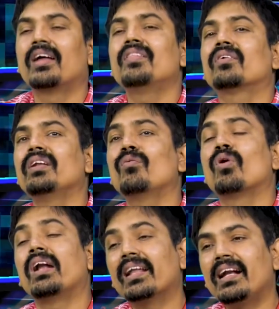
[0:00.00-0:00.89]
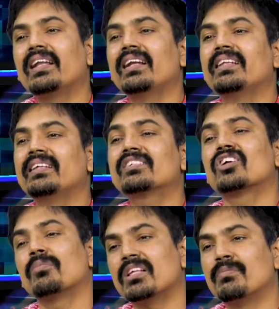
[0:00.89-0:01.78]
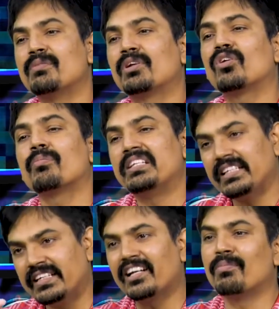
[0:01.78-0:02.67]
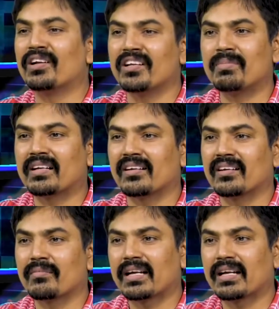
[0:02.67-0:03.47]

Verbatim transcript: అందుకని వాలటైలిటీ అనేది స్టాప్ లాస్ మేనేజ్మెంట్లో ఒక మంచి ఇంటిగ్రల్ పార్ట్ అనమాట